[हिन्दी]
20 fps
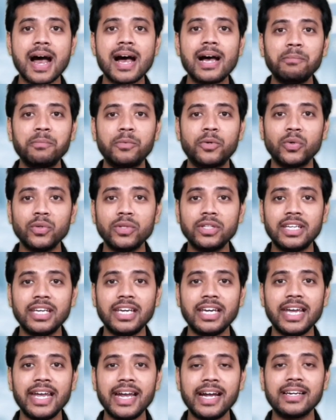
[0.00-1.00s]
आप खुद की
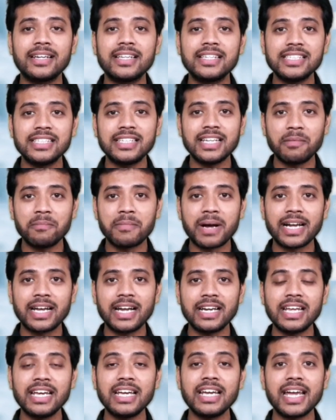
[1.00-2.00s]
एक डिजिटल
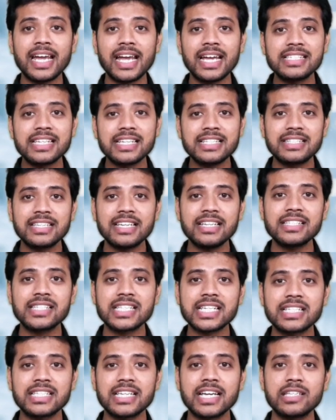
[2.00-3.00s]
मार्केटिंग एजेंसी
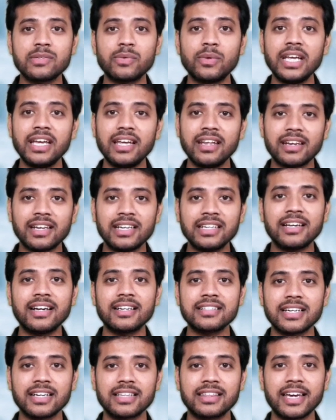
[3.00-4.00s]
सक्सेसफुली रन कर
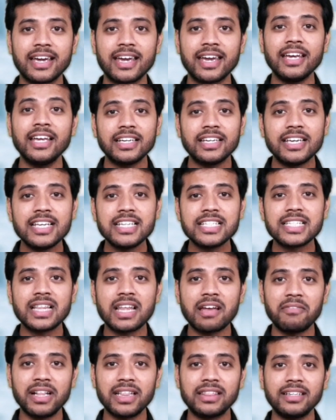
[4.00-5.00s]
सकते हैं इस
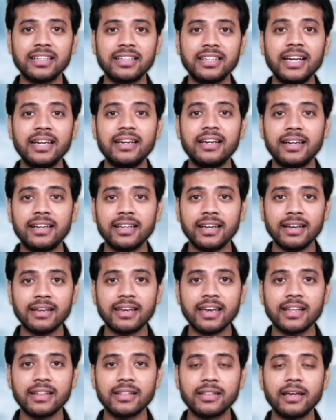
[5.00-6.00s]
लेवल तक की डिटेल
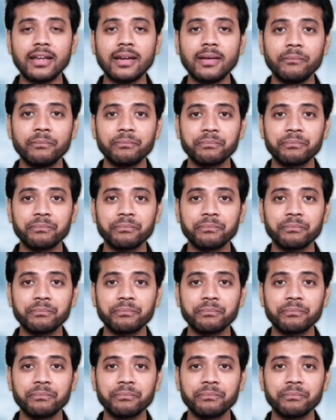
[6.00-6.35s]
के अंदर